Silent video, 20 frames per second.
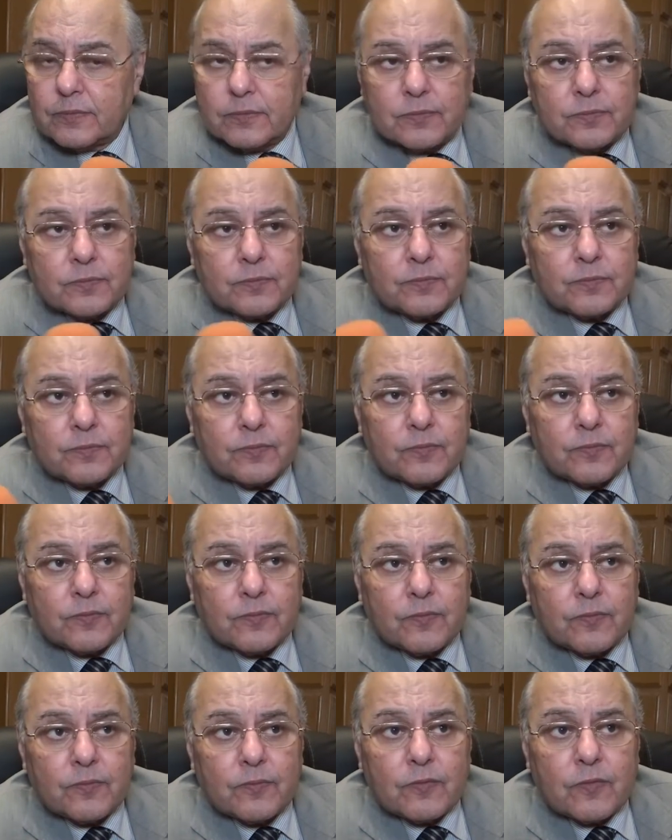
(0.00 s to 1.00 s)
اسباب
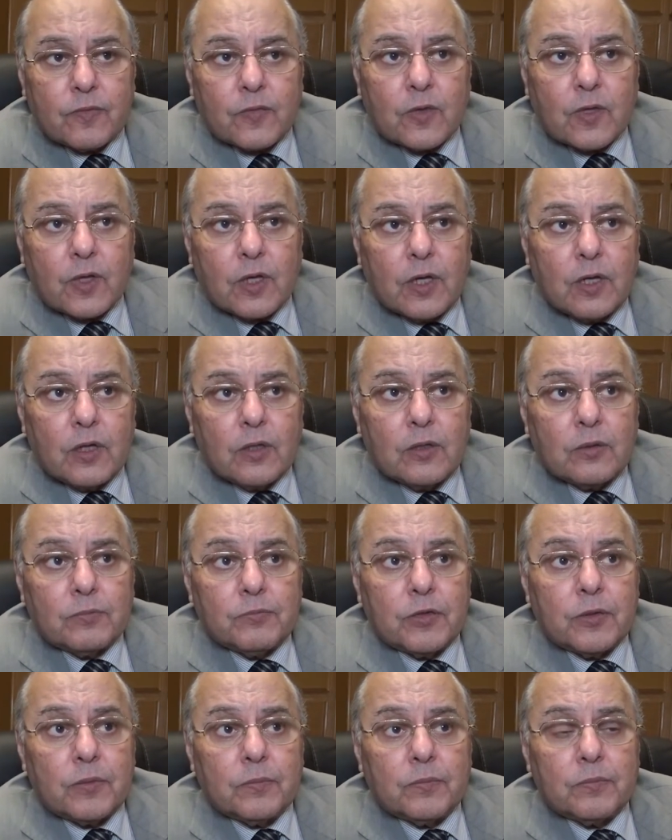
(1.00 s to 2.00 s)
التاخير بس ليه
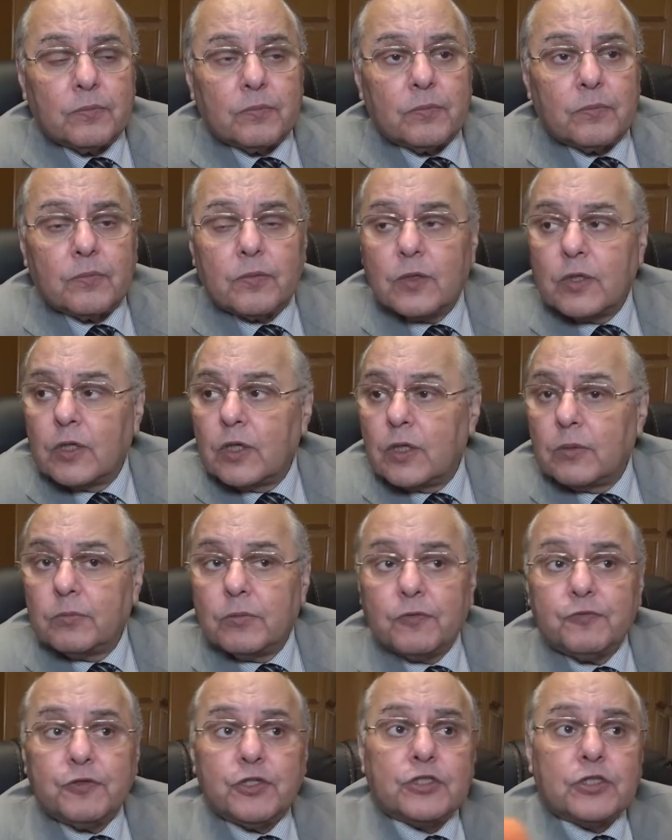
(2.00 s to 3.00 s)
اعلنتوا متاخر
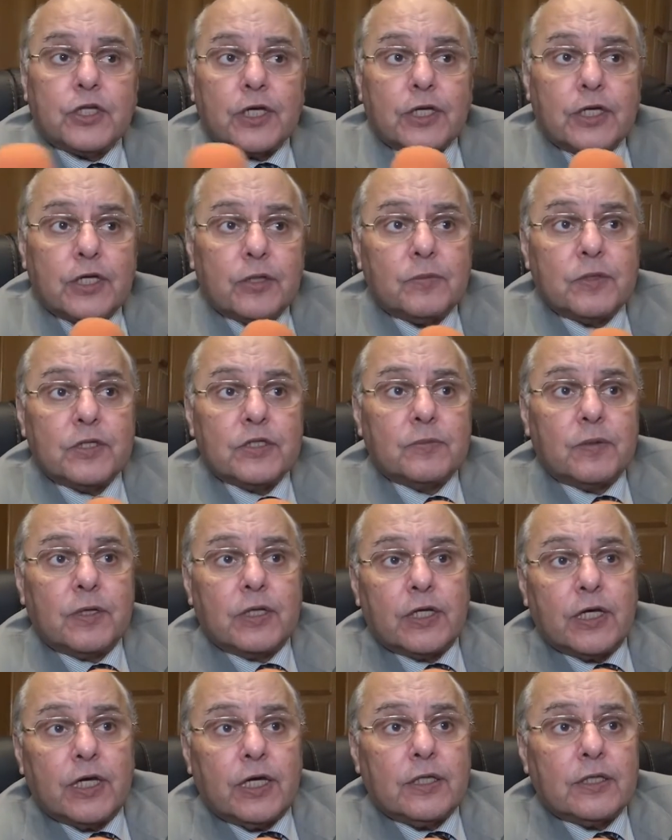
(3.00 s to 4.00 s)
ما فيش تاخير بالنسبه
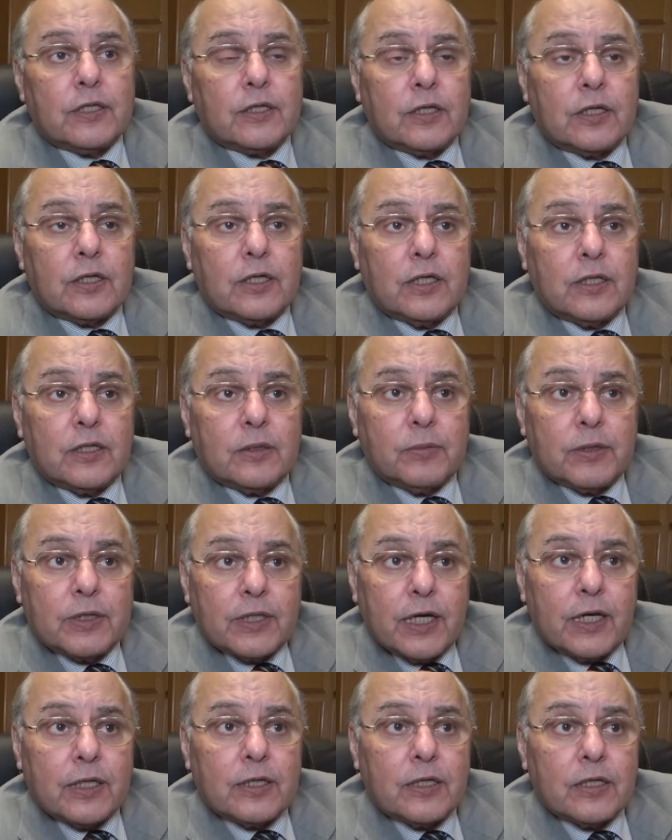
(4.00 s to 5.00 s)
لنا احنا احنا
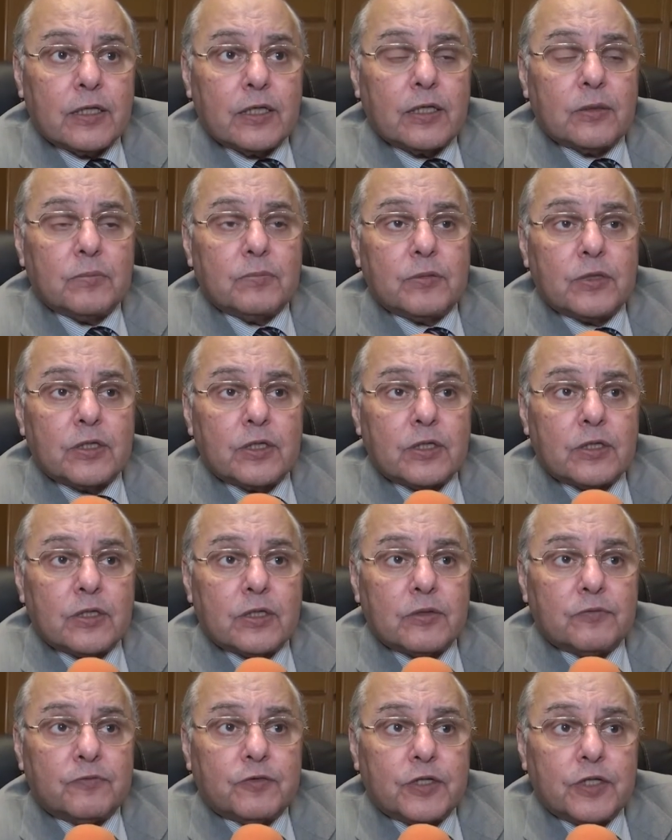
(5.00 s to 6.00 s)
بدانا
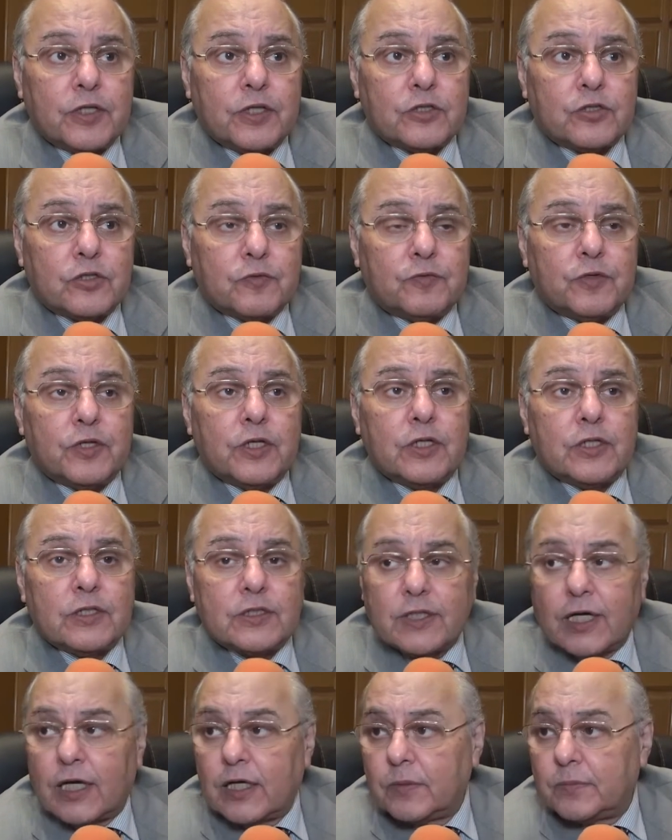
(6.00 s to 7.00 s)
لما فريق شفيق
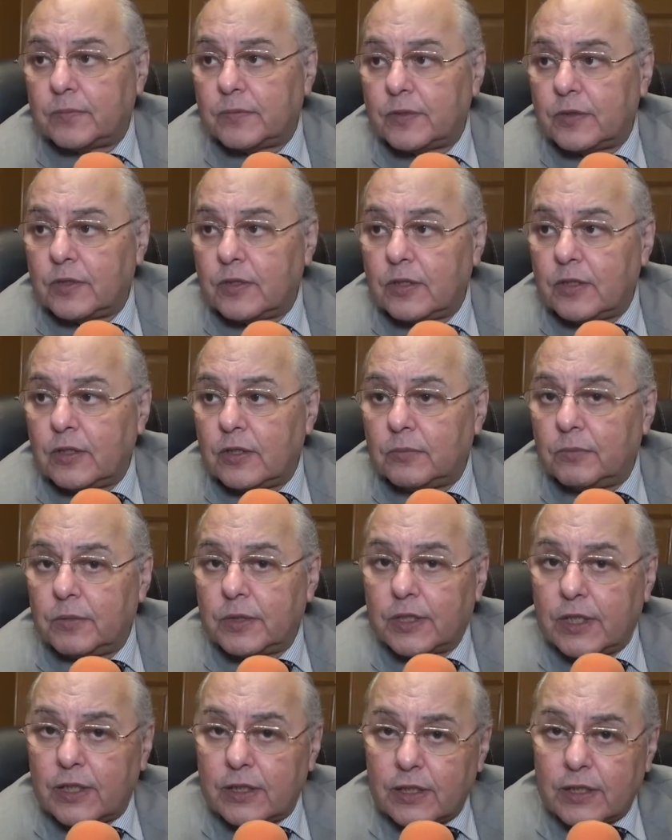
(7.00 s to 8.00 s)
انسحب
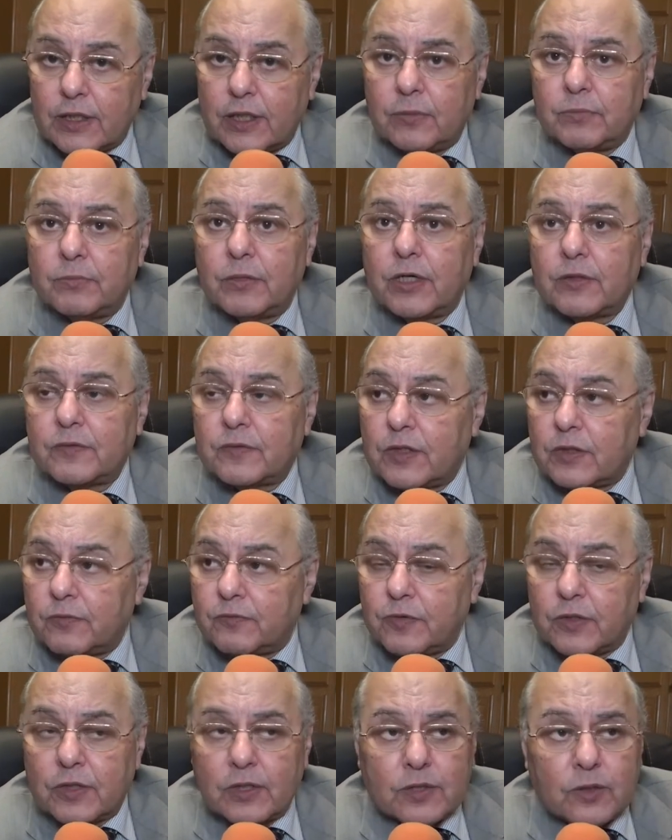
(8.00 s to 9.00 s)
بدانا نجمع
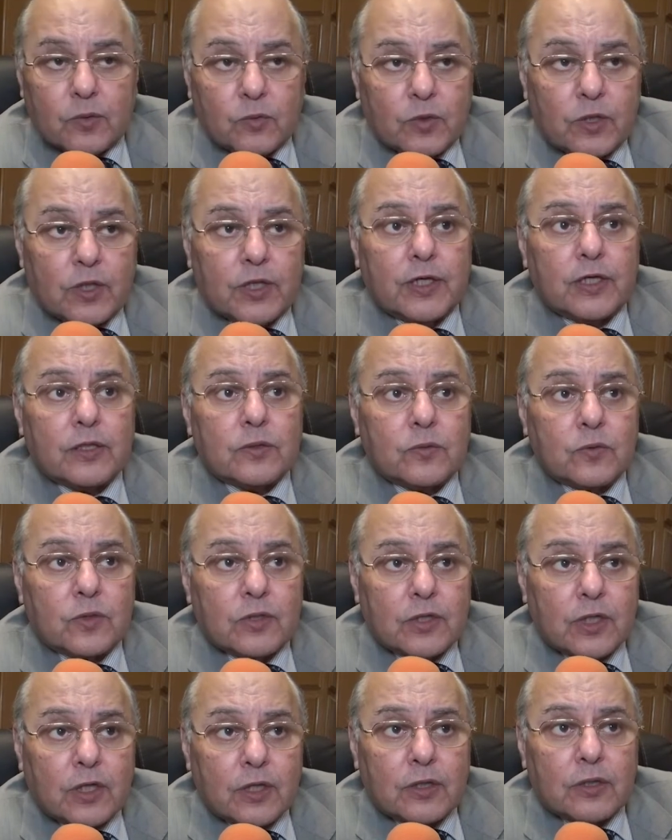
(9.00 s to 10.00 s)
في التوكيلات
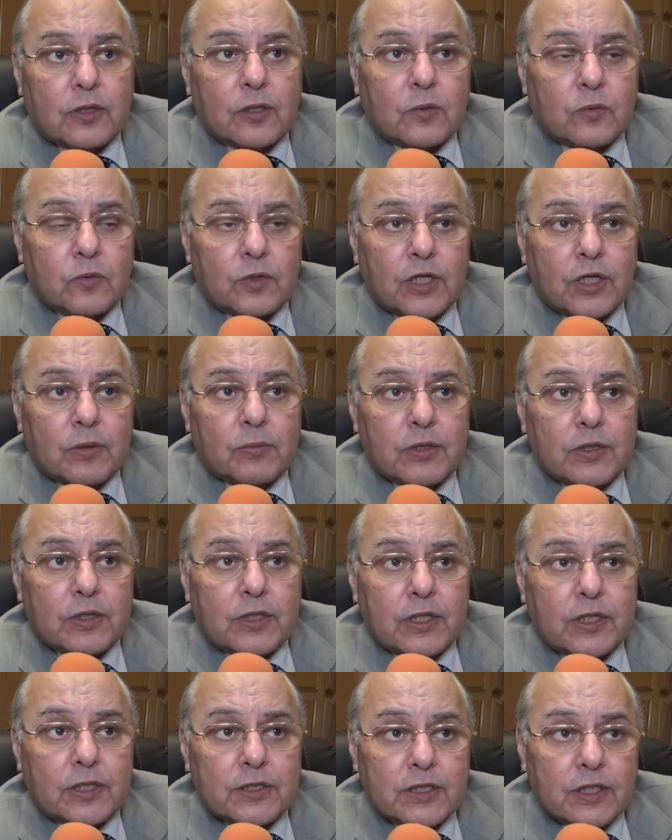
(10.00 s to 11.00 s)
ونتحرك ونعمل
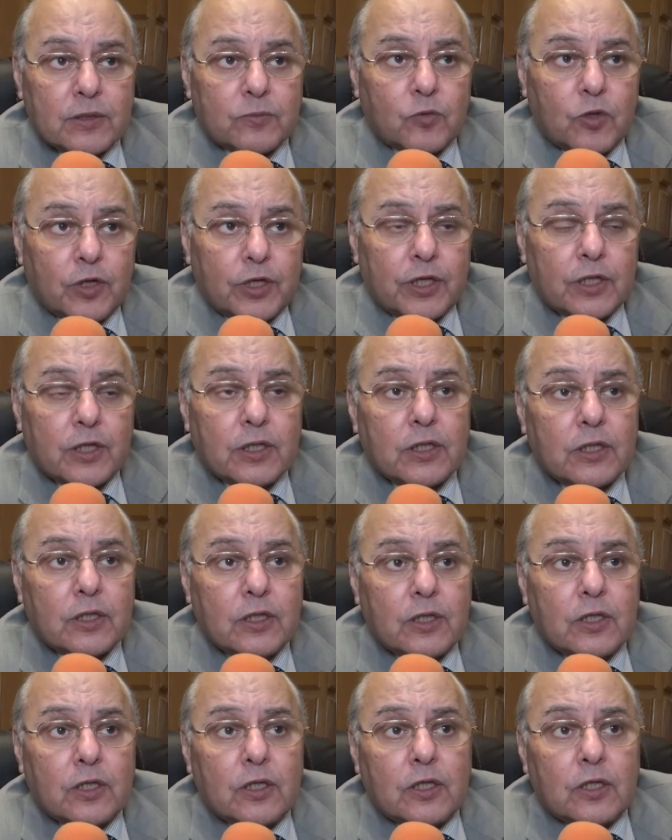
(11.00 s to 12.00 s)
تجهيزات معينه
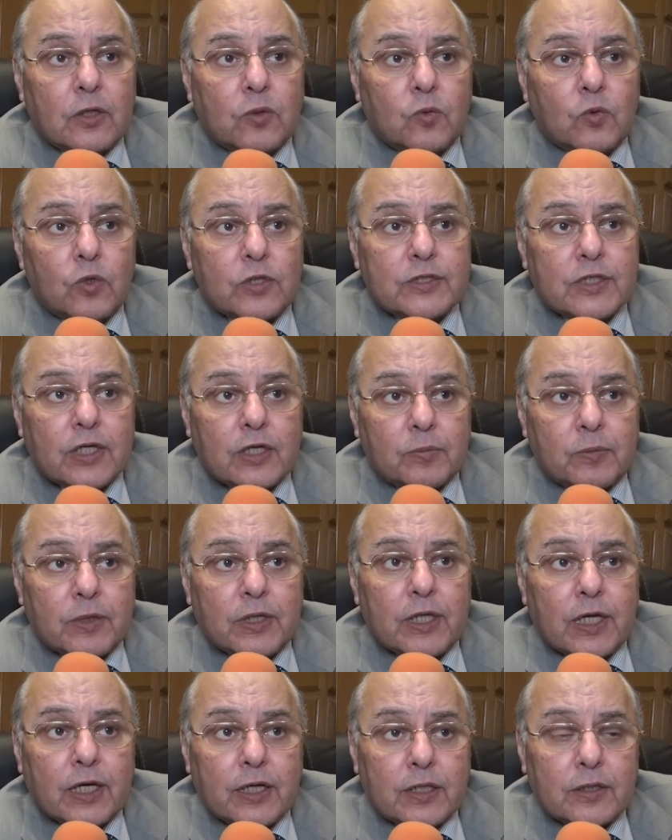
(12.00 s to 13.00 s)

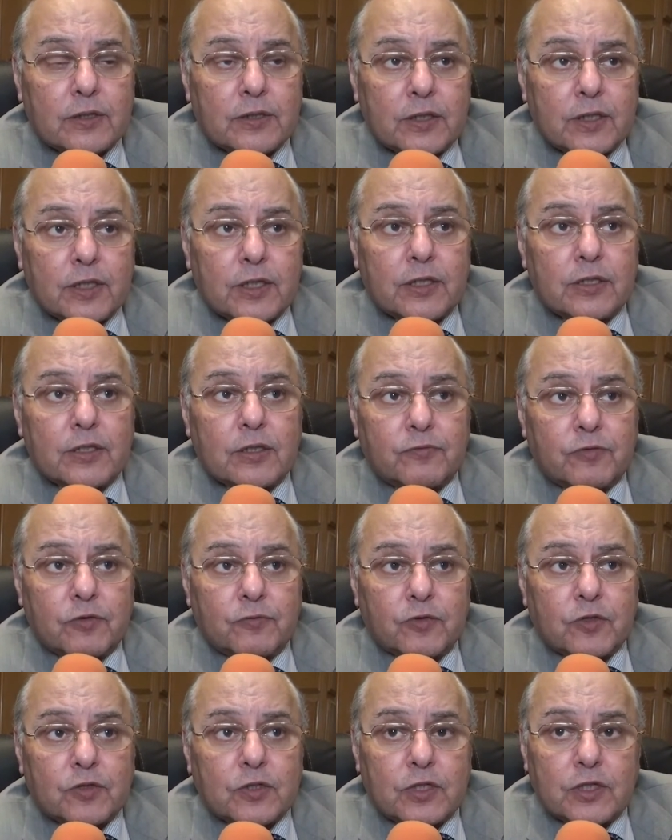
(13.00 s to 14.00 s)
واستكملنا حاجات كتيره جدا في
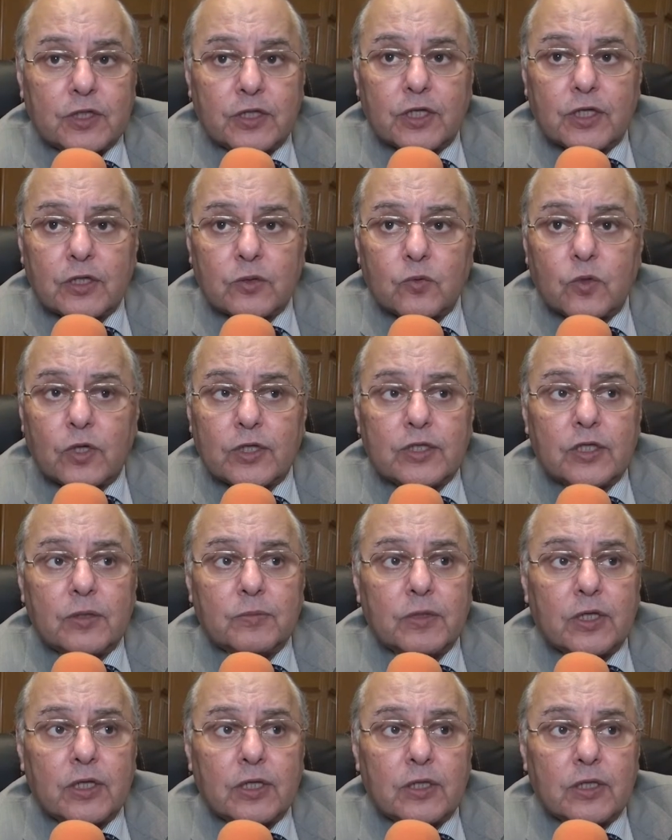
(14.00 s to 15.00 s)
الفتره ديت
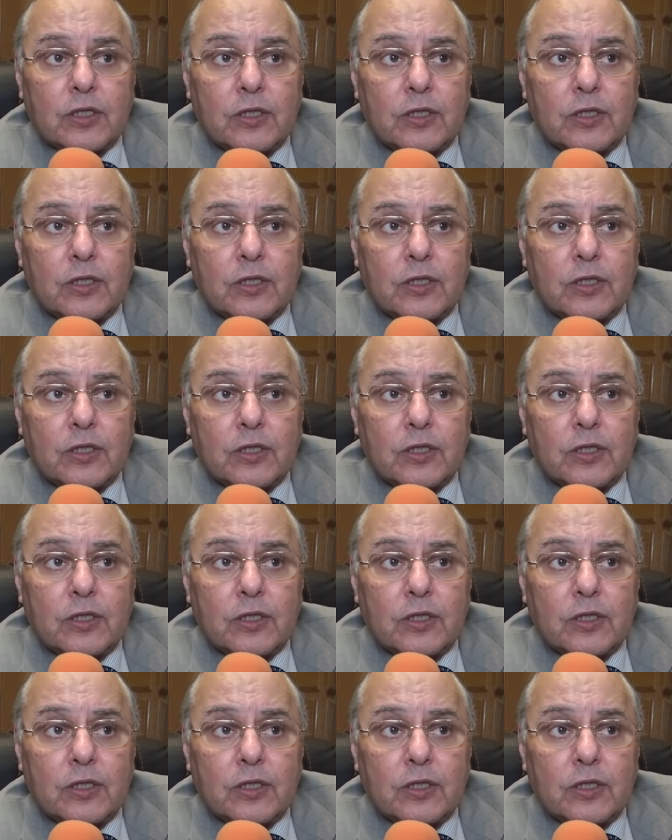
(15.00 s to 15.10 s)
وقدمنا